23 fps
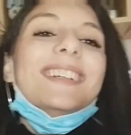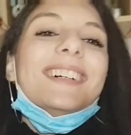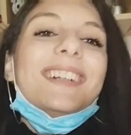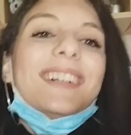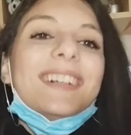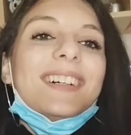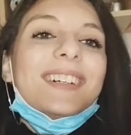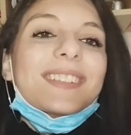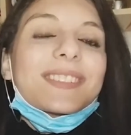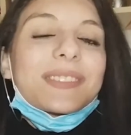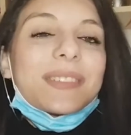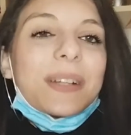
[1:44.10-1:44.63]

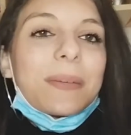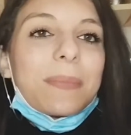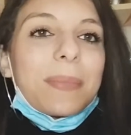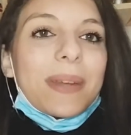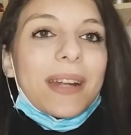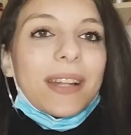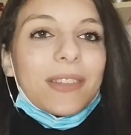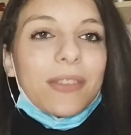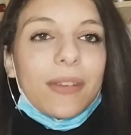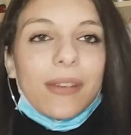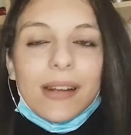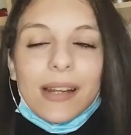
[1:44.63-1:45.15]
uh, sono
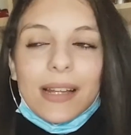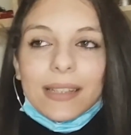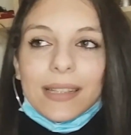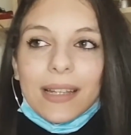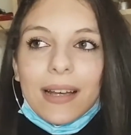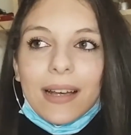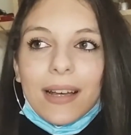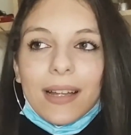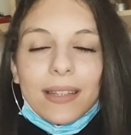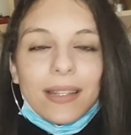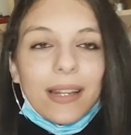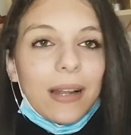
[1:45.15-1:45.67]
appena
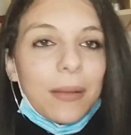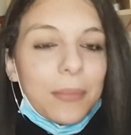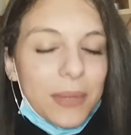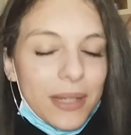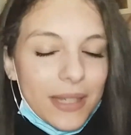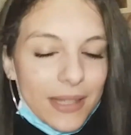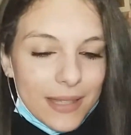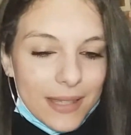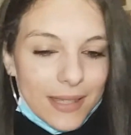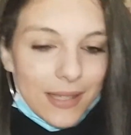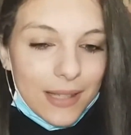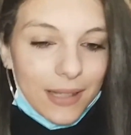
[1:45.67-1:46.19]
tornata dalla
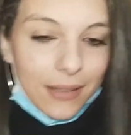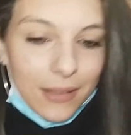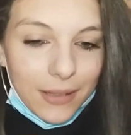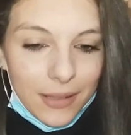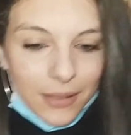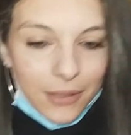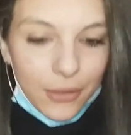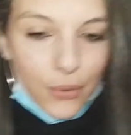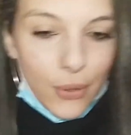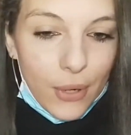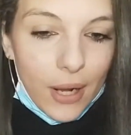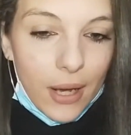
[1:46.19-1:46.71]
messa
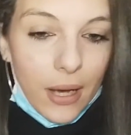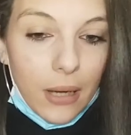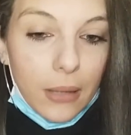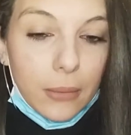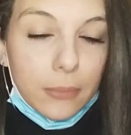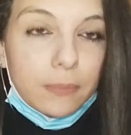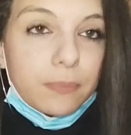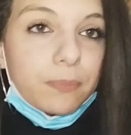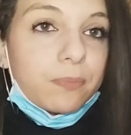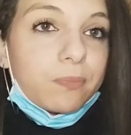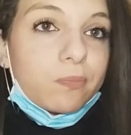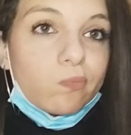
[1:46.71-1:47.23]
e ora...
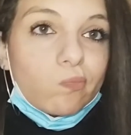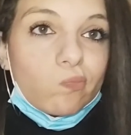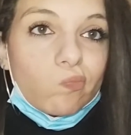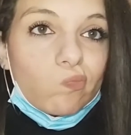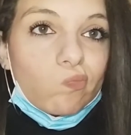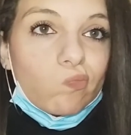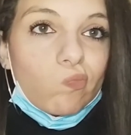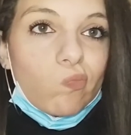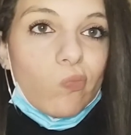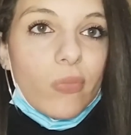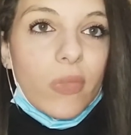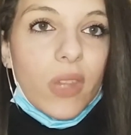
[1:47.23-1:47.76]
Um,
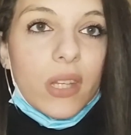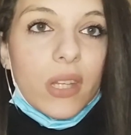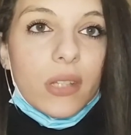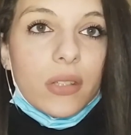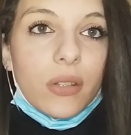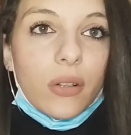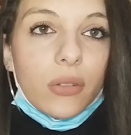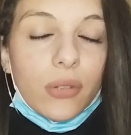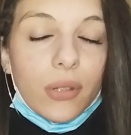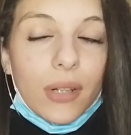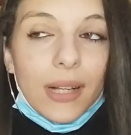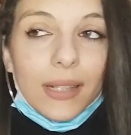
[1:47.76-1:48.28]

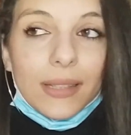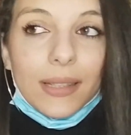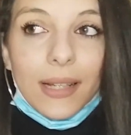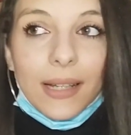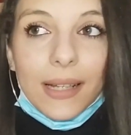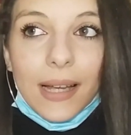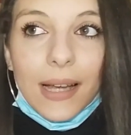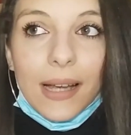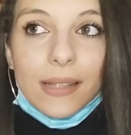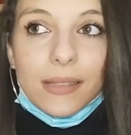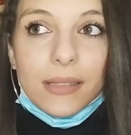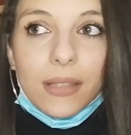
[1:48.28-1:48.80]
sono tornata a
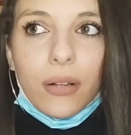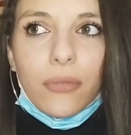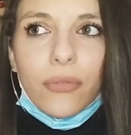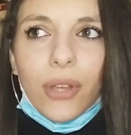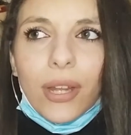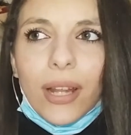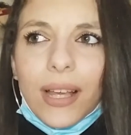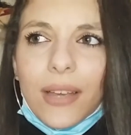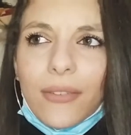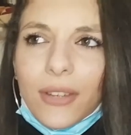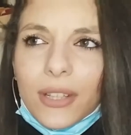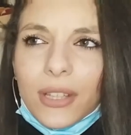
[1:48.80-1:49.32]
casa, non vi ho
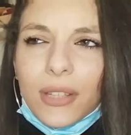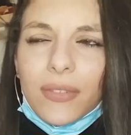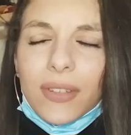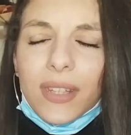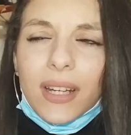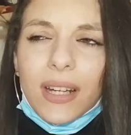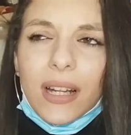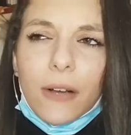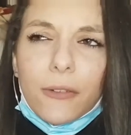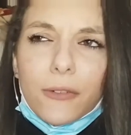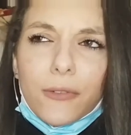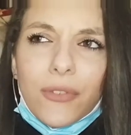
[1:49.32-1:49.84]
neanche fatto vedere
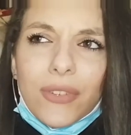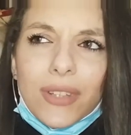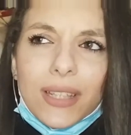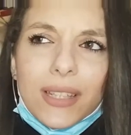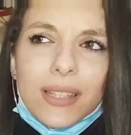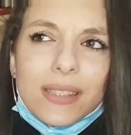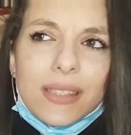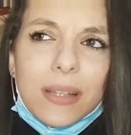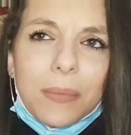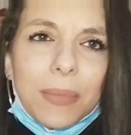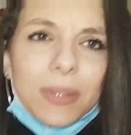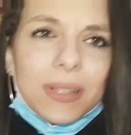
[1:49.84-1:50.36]
l'outfit di
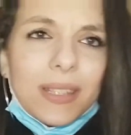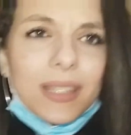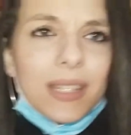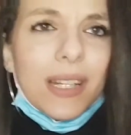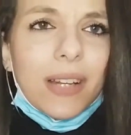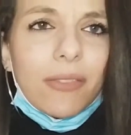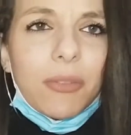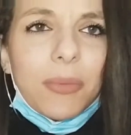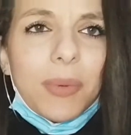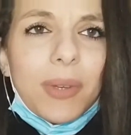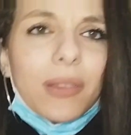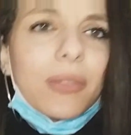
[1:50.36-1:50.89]
stamattina,
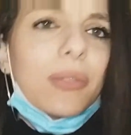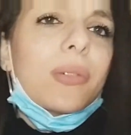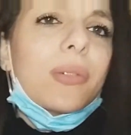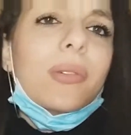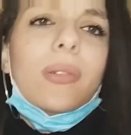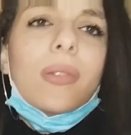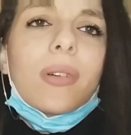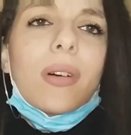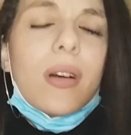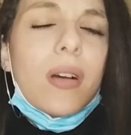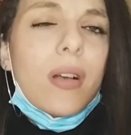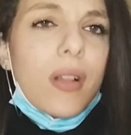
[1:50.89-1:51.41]
vi
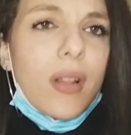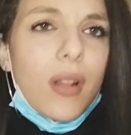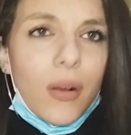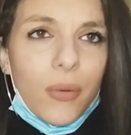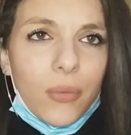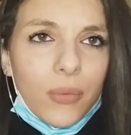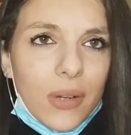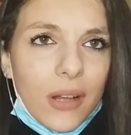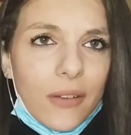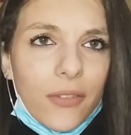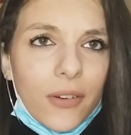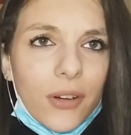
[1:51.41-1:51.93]
metto
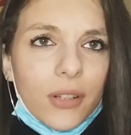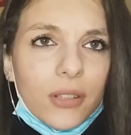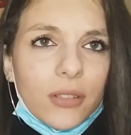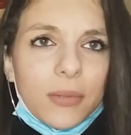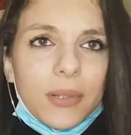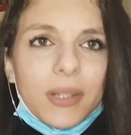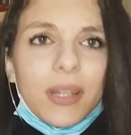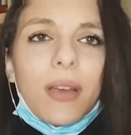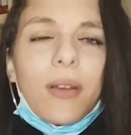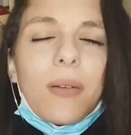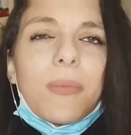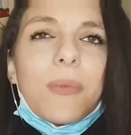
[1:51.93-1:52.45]
una foto
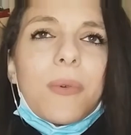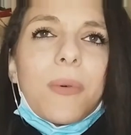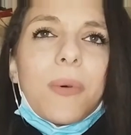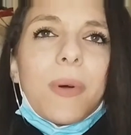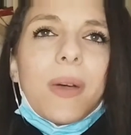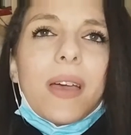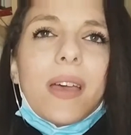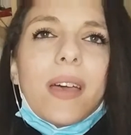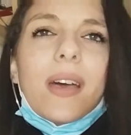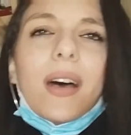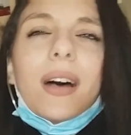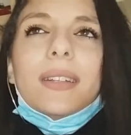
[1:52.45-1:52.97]
perché
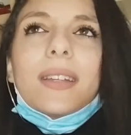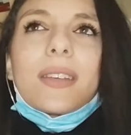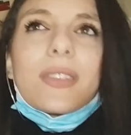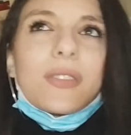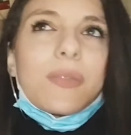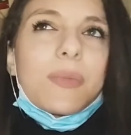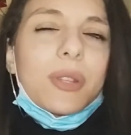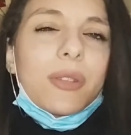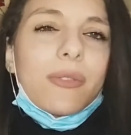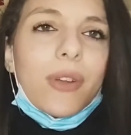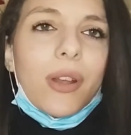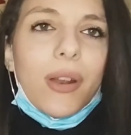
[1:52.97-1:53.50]
comunque adesso
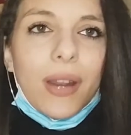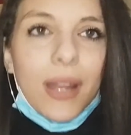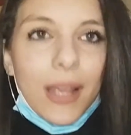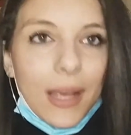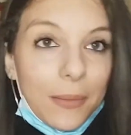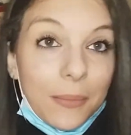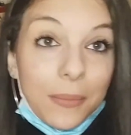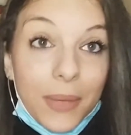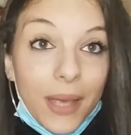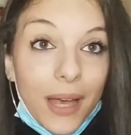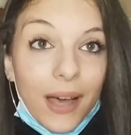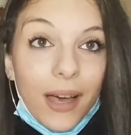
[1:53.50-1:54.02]
mi dovrò
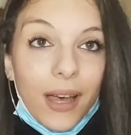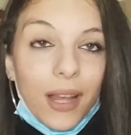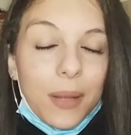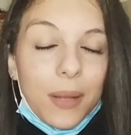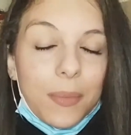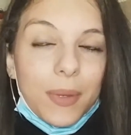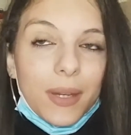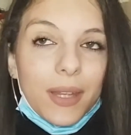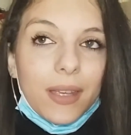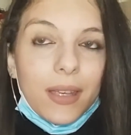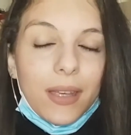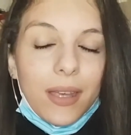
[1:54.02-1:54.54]
ricambiare
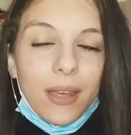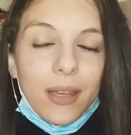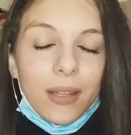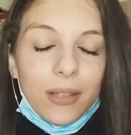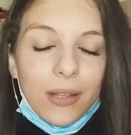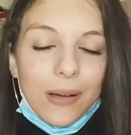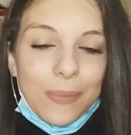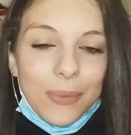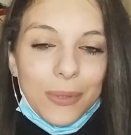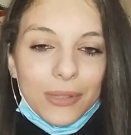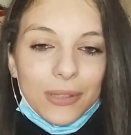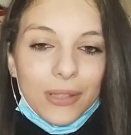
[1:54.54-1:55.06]
perché
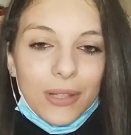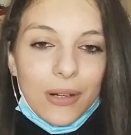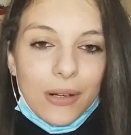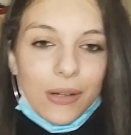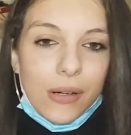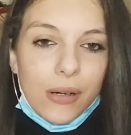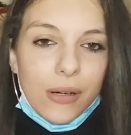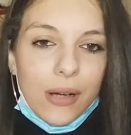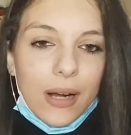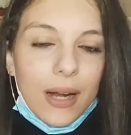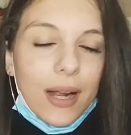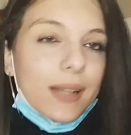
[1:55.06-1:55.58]
dopo
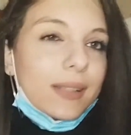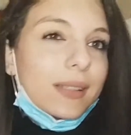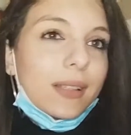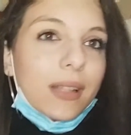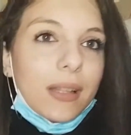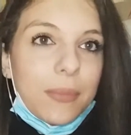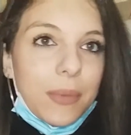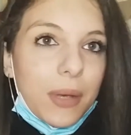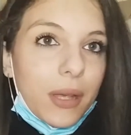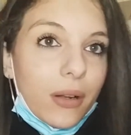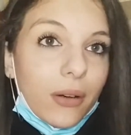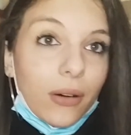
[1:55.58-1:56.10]
andrò a casa
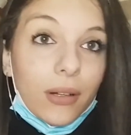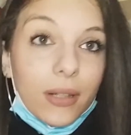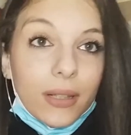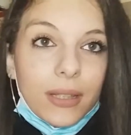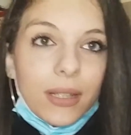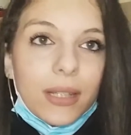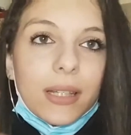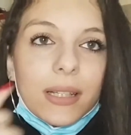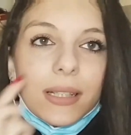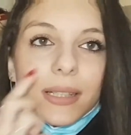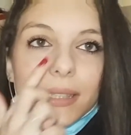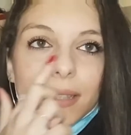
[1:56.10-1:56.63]
dei miei
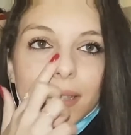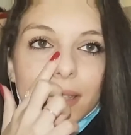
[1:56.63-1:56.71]
nonni,